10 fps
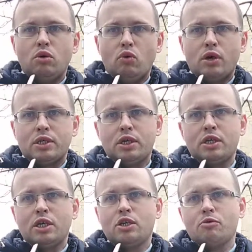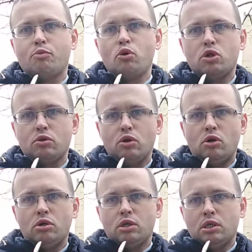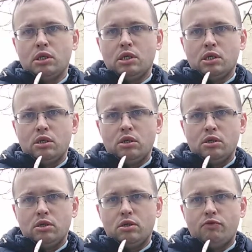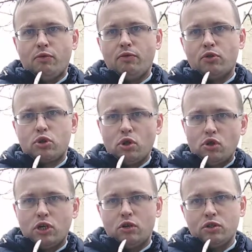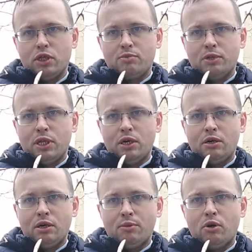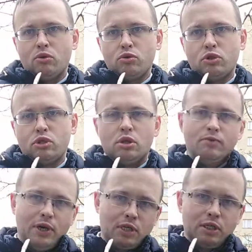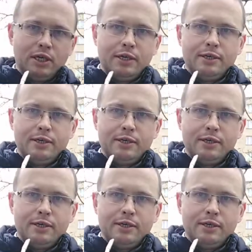Łukaszenka nie dopuścił do yy, wpływu Sorosza chociażby na, na Białorusi, to jest ważne